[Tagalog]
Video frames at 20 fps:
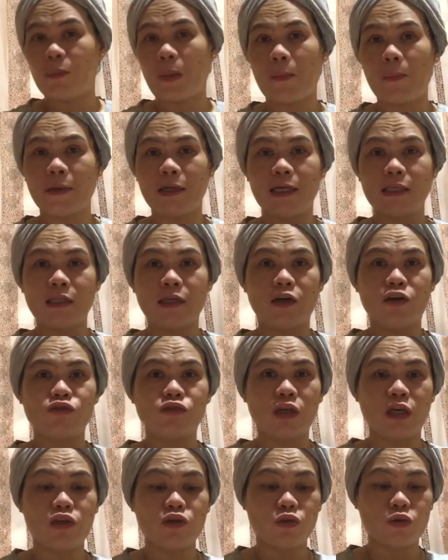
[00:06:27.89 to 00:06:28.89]
Papakita ko
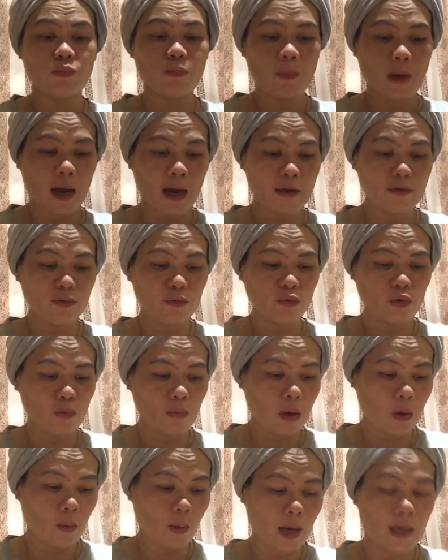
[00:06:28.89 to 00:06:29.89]
sa inyo kung paano
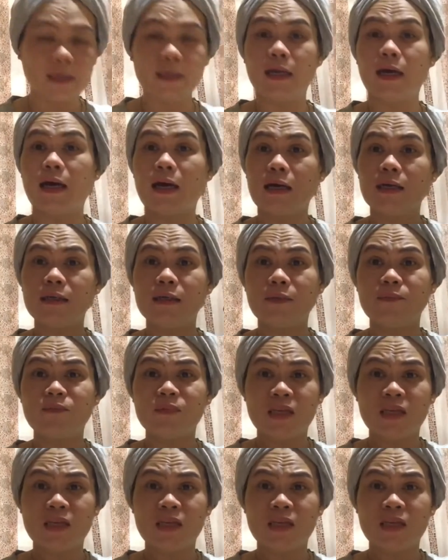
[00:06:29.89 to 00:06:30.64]
gumawa ng